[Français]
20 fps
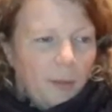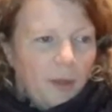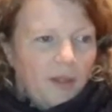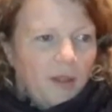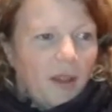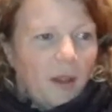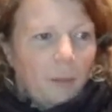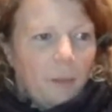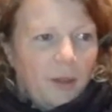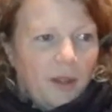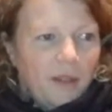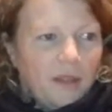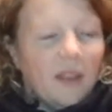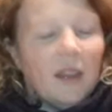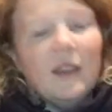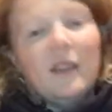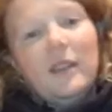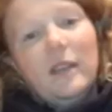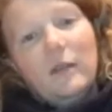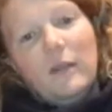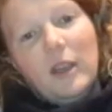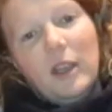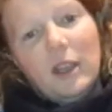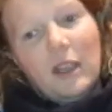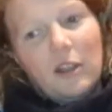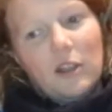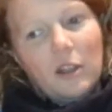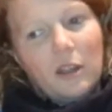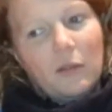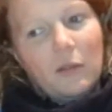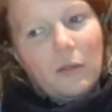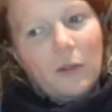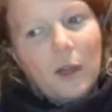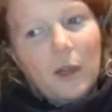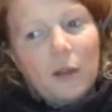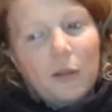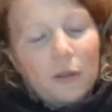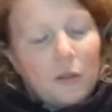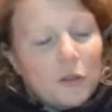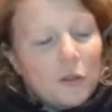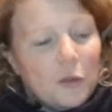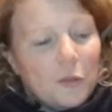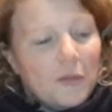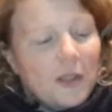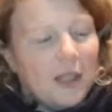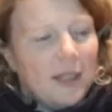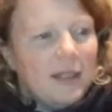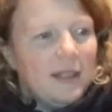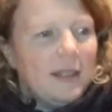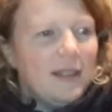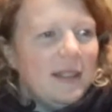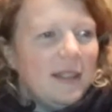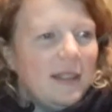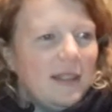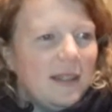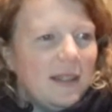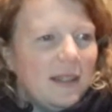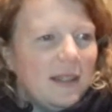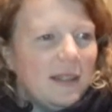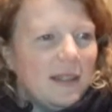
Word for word: mais c'est un plaisir et c'est vrai qu'à chaque fois que euh, je viens ici,